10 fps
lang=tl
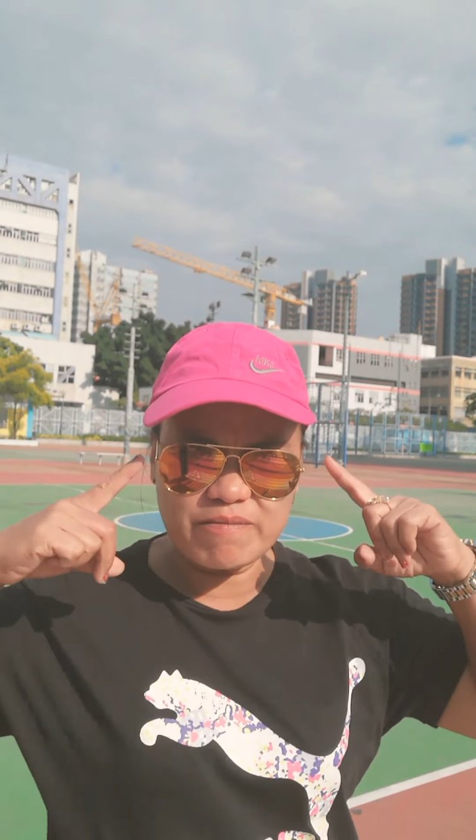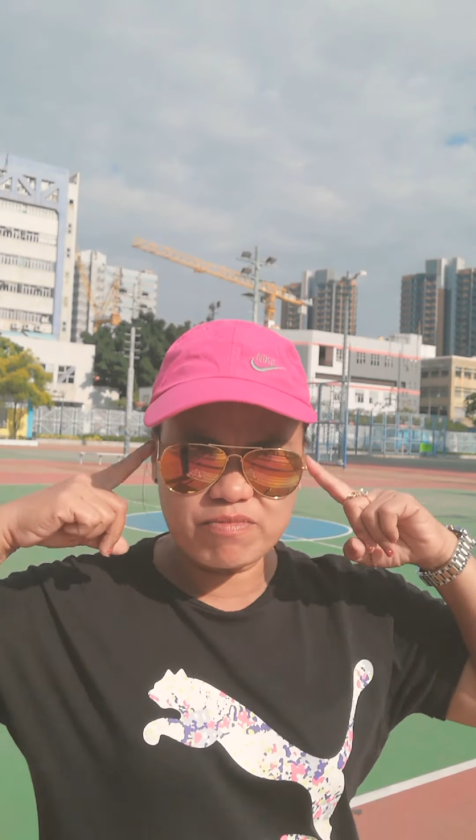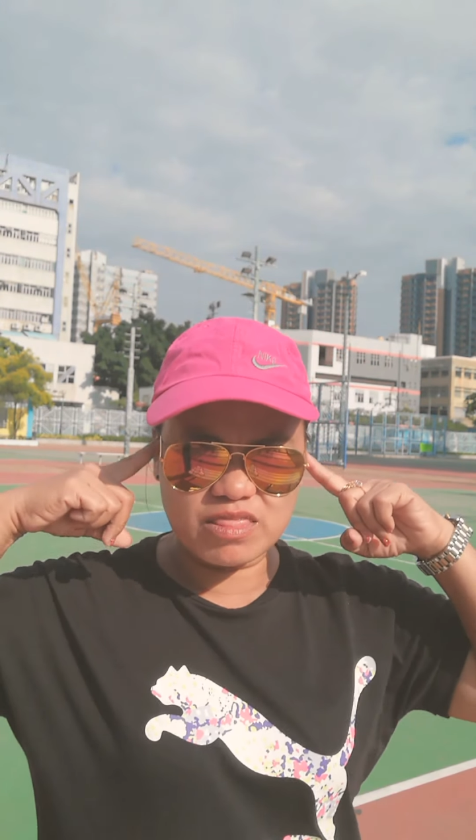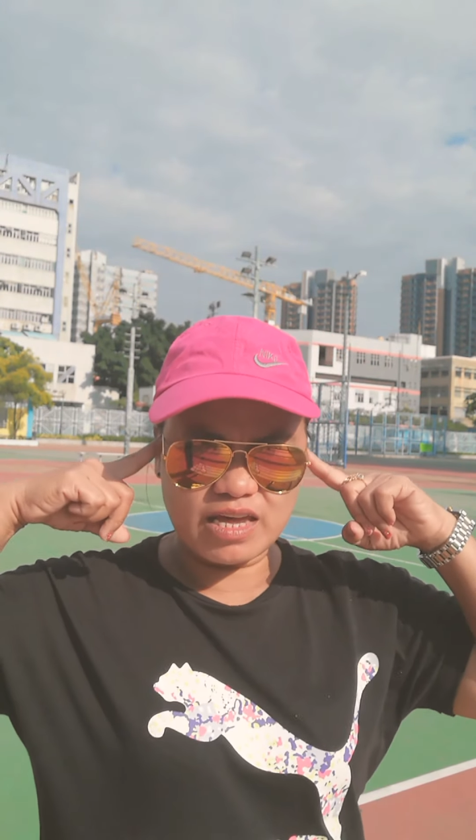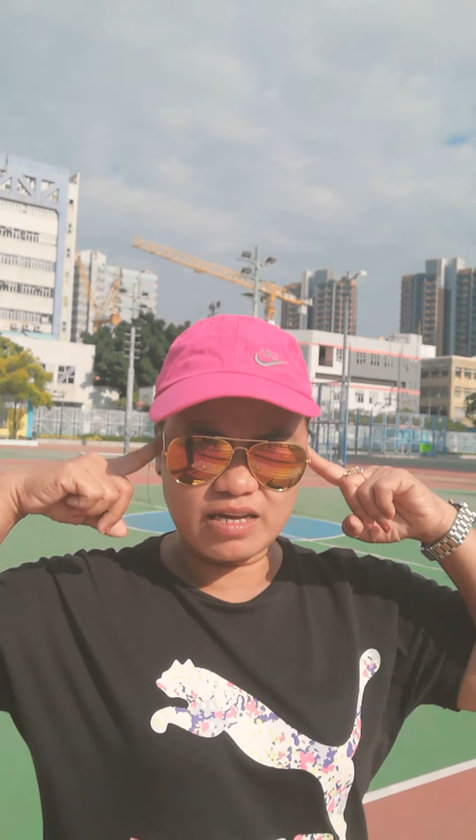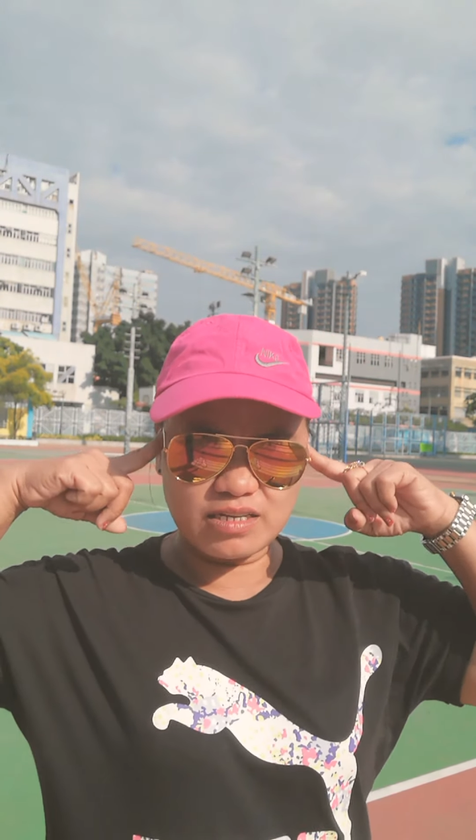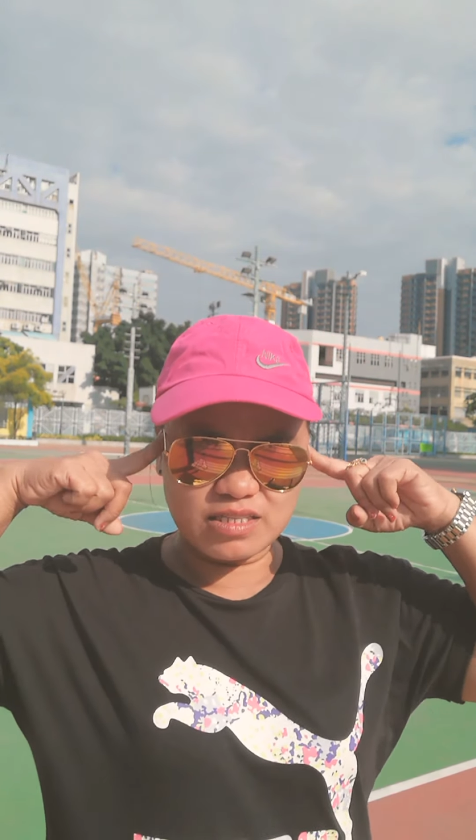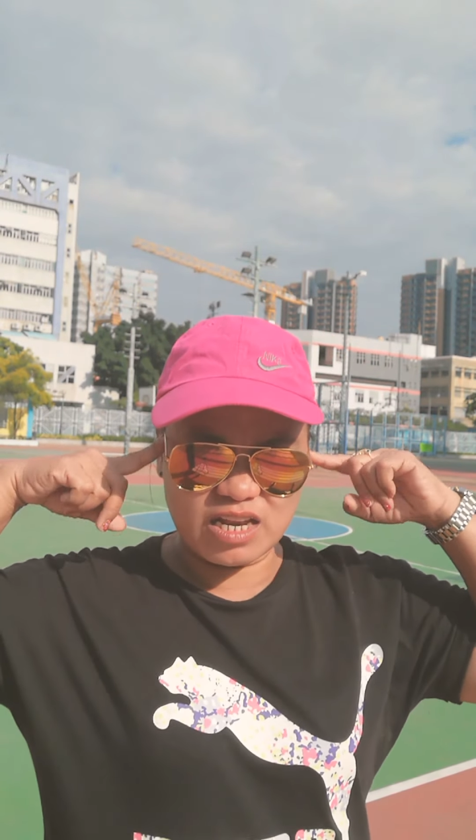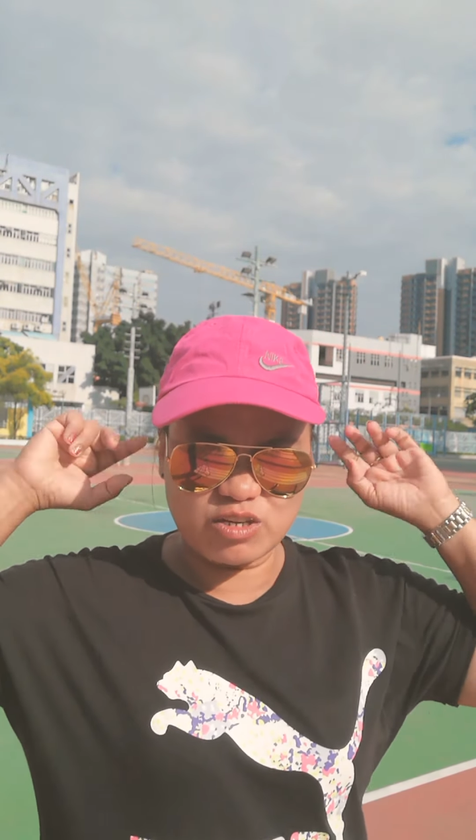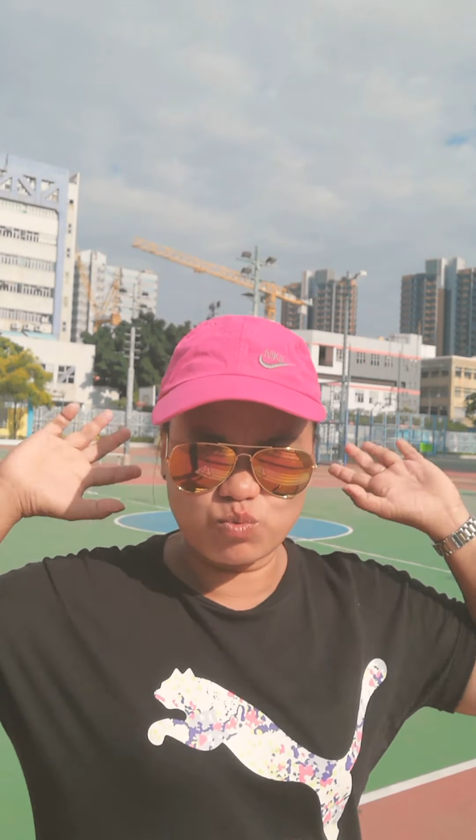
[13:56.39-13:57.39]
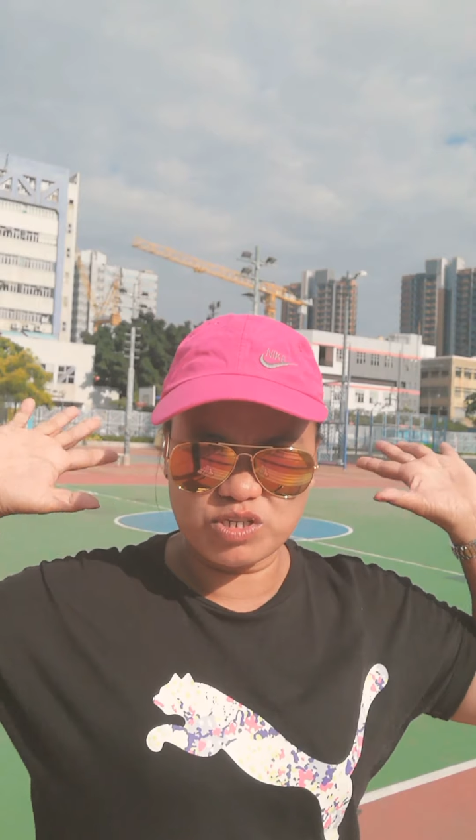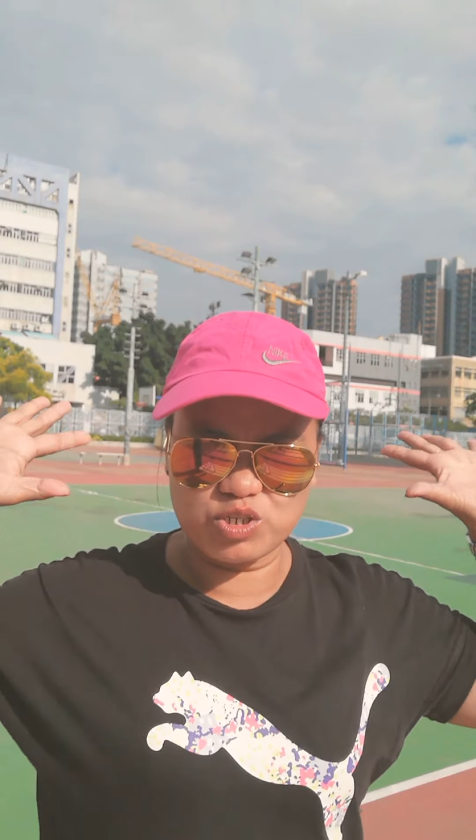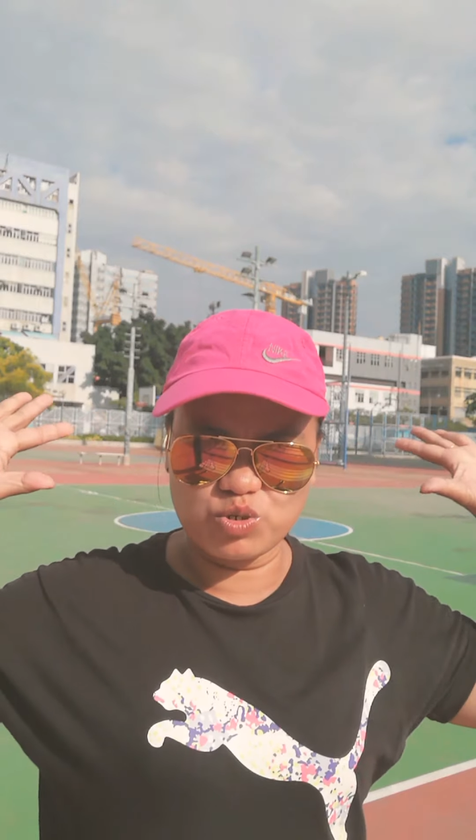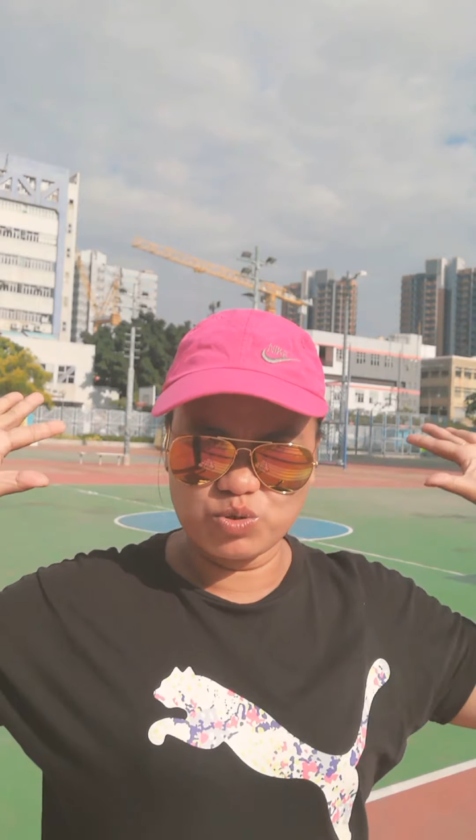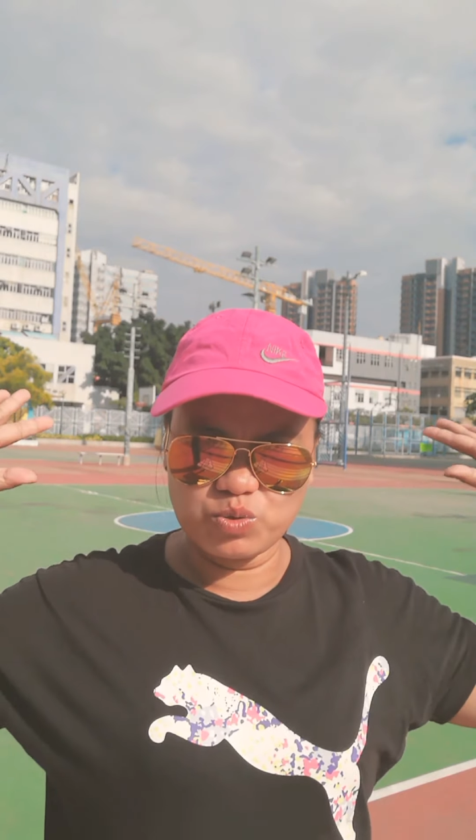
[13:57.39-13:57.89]
them think that it
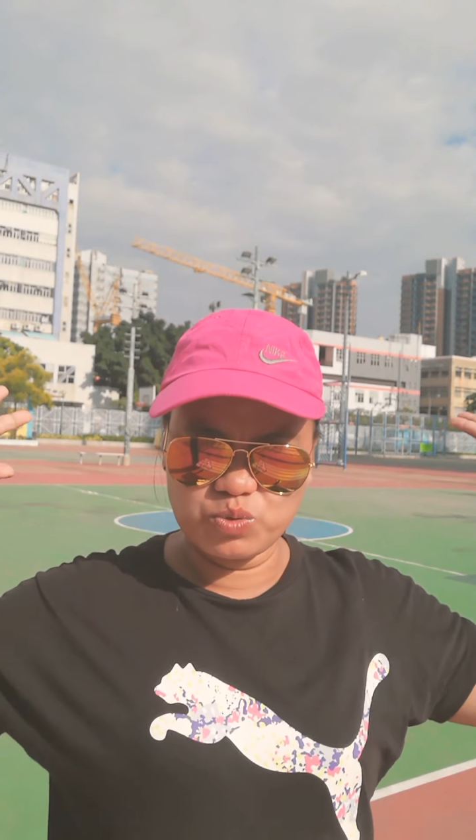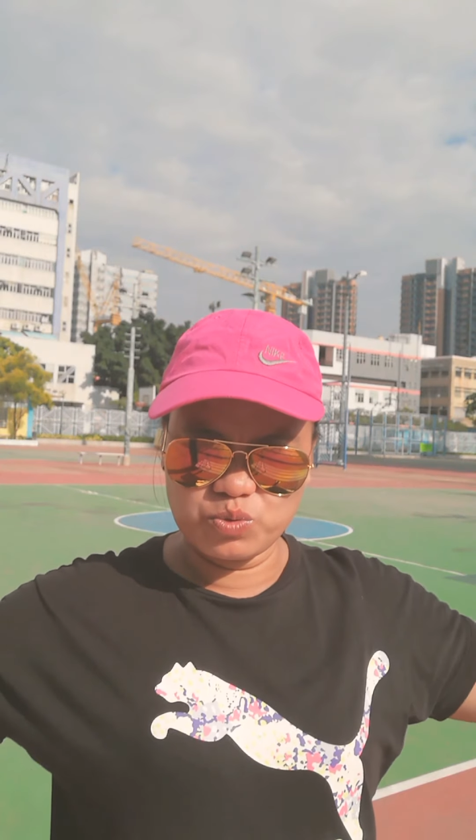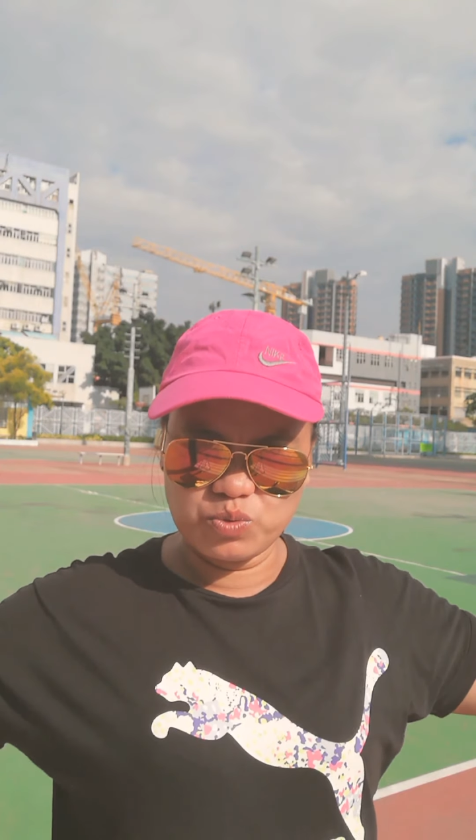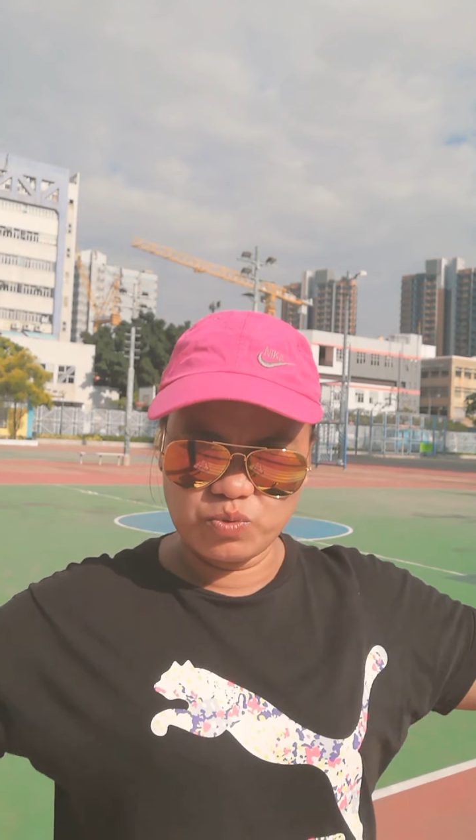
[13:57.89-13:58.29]
was true